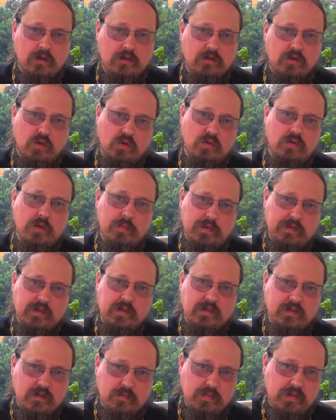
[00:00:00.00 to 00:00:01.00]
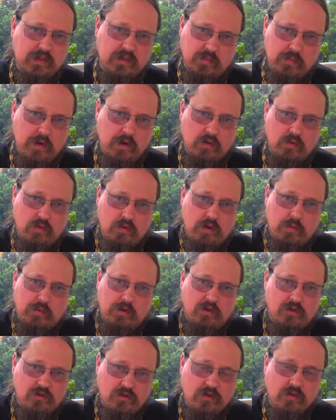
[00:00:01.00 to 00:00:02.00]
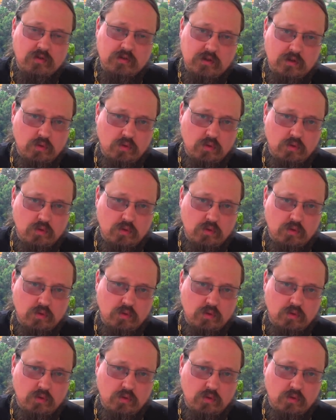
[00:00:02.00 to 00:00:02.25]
если он непосредственно перед смертью не причастился,